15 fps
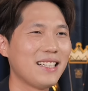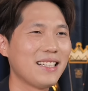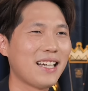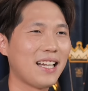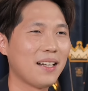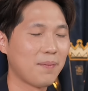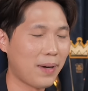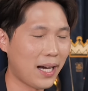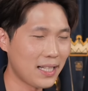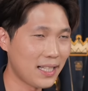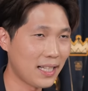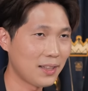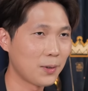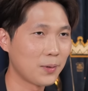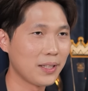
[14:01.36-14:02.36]
เช่นกัน
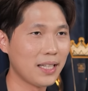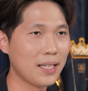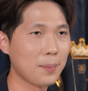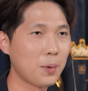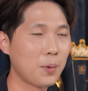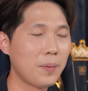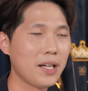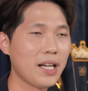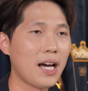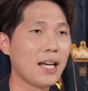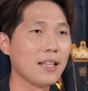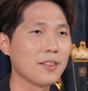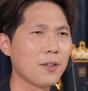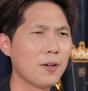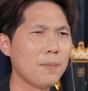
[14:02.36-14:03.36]
mindset ตรงนี้ผู้บริหา
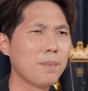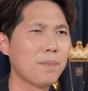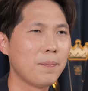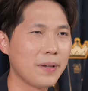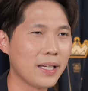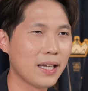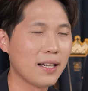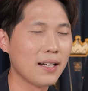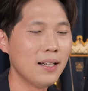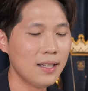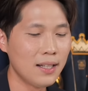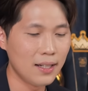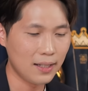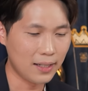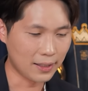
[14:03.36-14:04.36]
รต้องเปลี่ยน
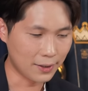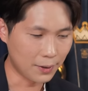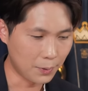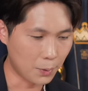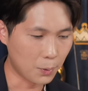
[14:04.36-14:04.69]
และต้อง